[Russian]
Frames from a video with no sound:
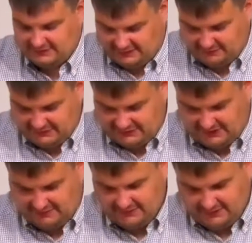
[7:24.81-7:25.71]
да, мы
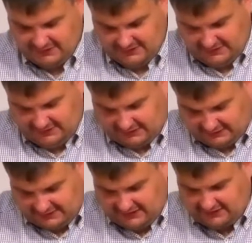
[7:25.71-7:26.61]
читаем. И
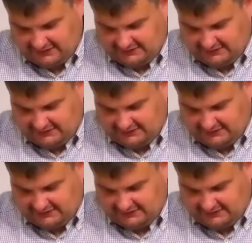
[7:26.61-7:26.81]
когда